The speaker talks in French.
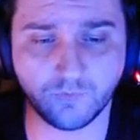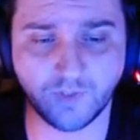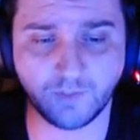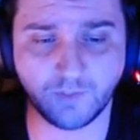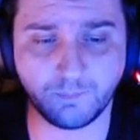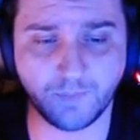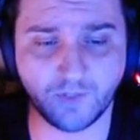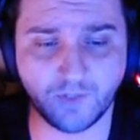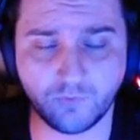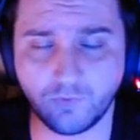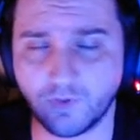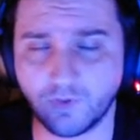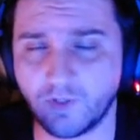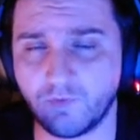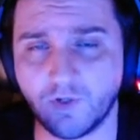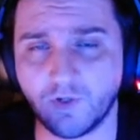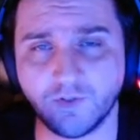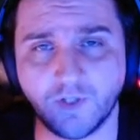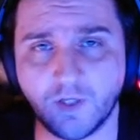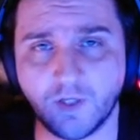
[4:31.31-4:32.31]
Vous n'êtes pas sûr
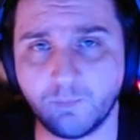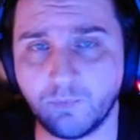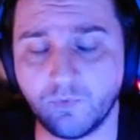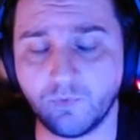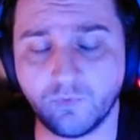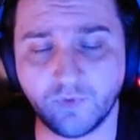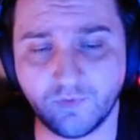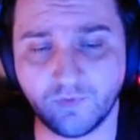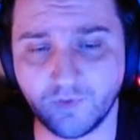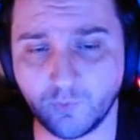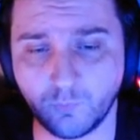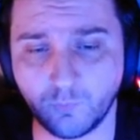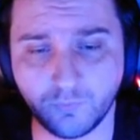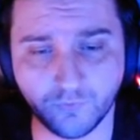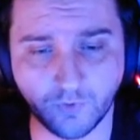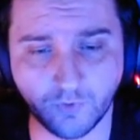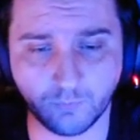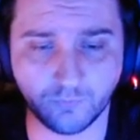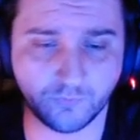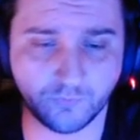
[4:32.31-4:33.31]
d'avoir des réponses. Vous avez de
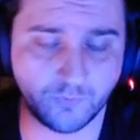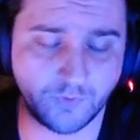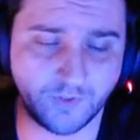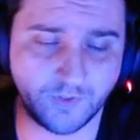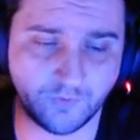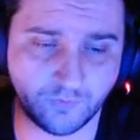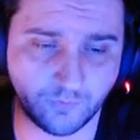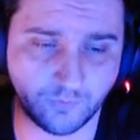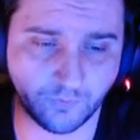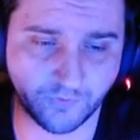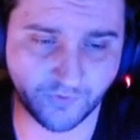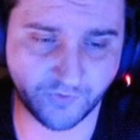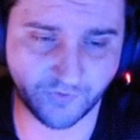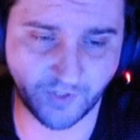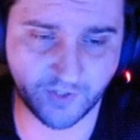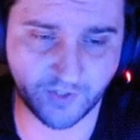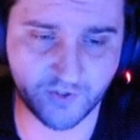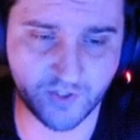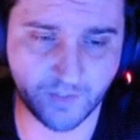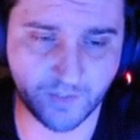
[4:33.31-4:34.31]
plus en plus de questions. Ça
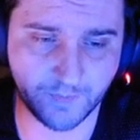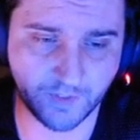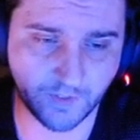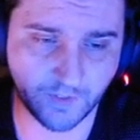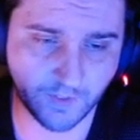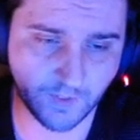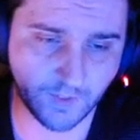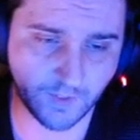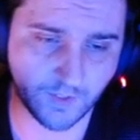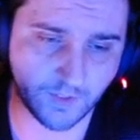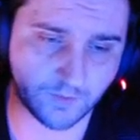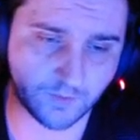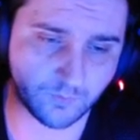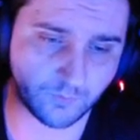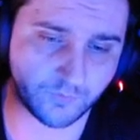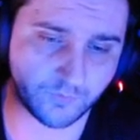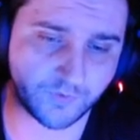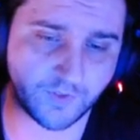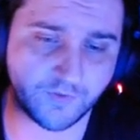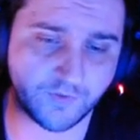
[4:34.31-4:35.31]
s'arrête jamais.
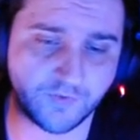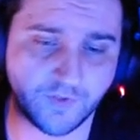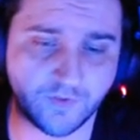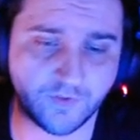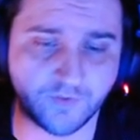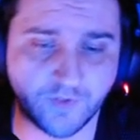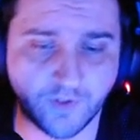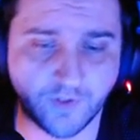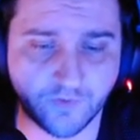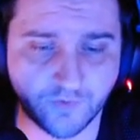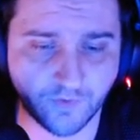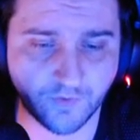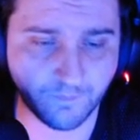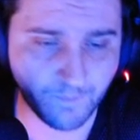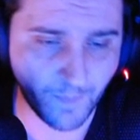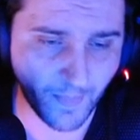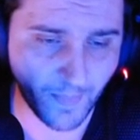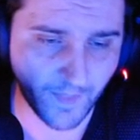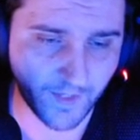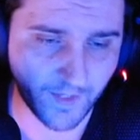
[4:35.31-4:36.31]
Donc c'est assez intéressant.
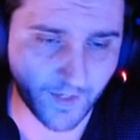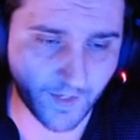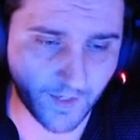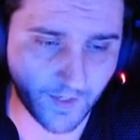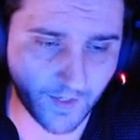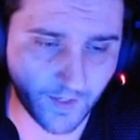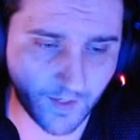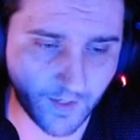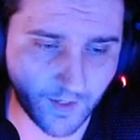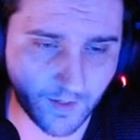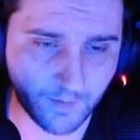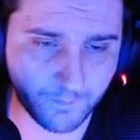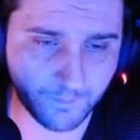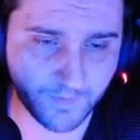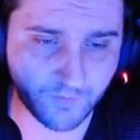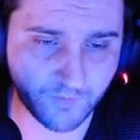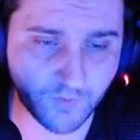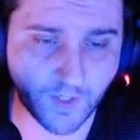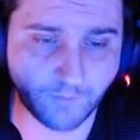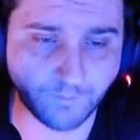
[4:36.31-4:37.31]

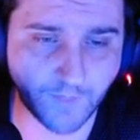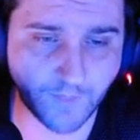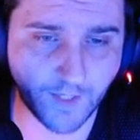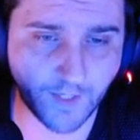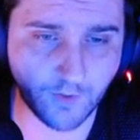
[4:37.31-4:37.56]
mais voilà.